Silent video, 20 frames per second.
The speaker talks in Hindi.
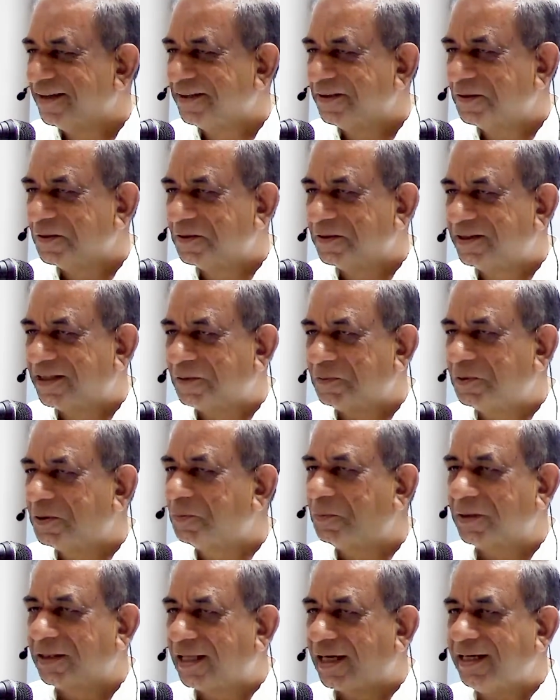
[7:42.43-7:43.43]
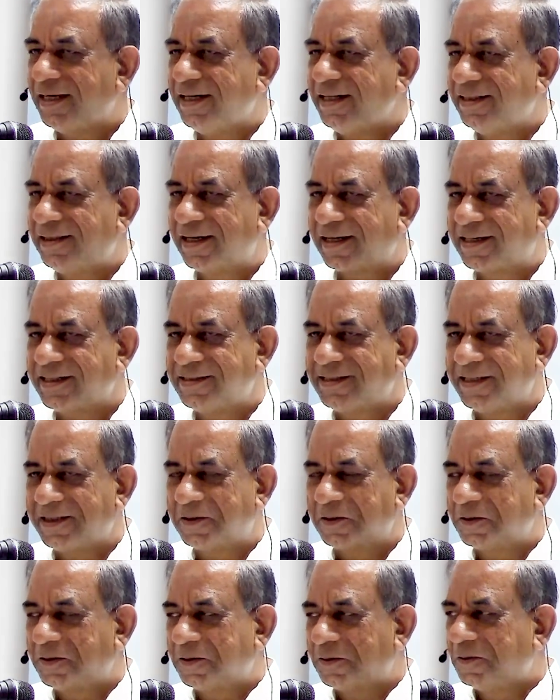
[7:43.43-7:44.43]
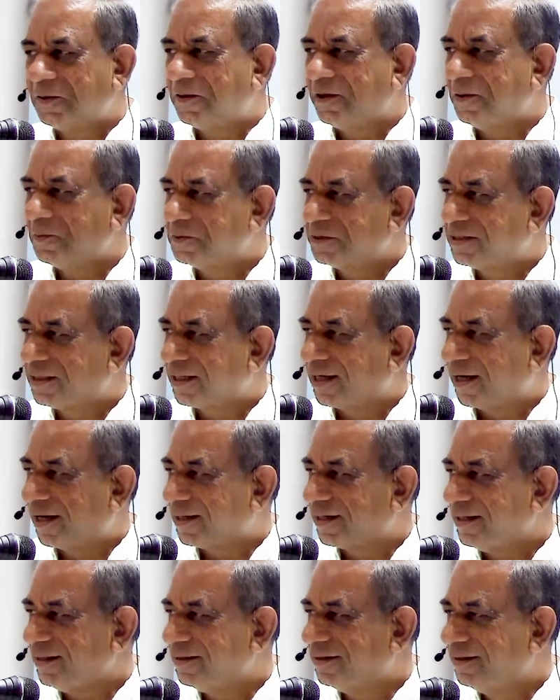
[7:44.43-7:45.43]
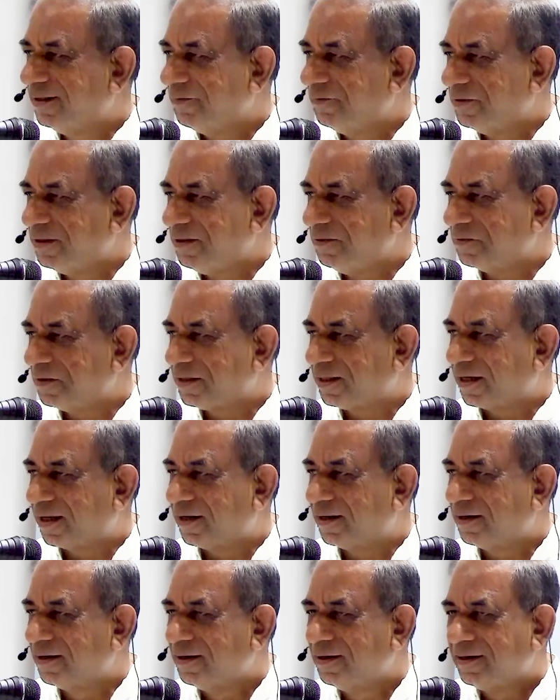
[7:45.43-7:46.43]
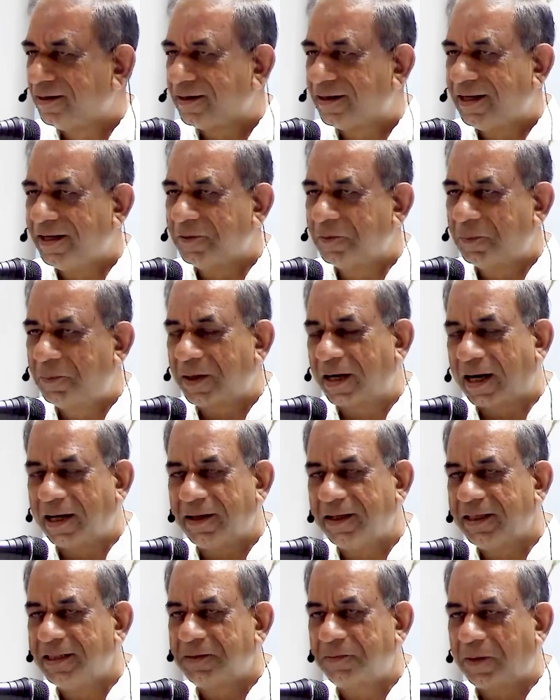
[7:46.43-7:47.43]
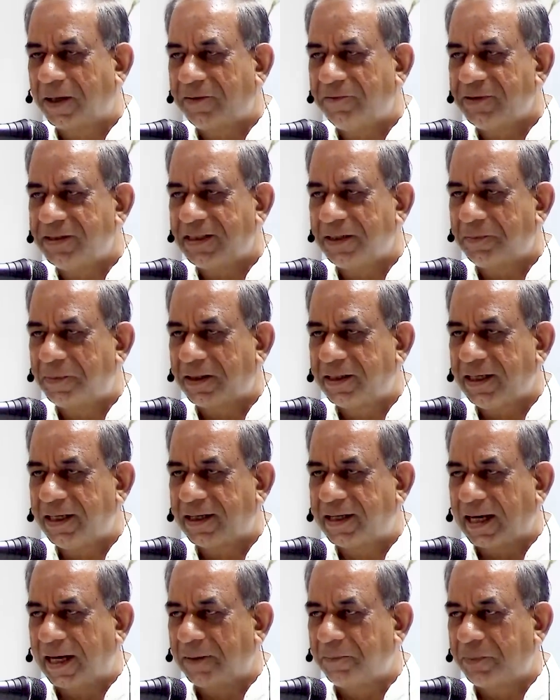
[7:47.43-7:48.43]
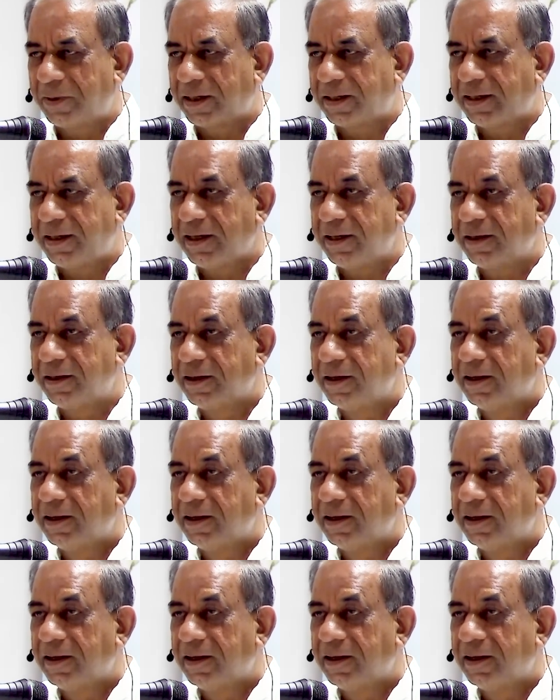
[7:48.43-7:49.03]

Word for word: तो तब तो पता ही नहीं था किसी को तो उन्होंने मुझसे कहा कि दिव्य जीवन का के ऊपर इस बार विषय पर ये कैंप रखें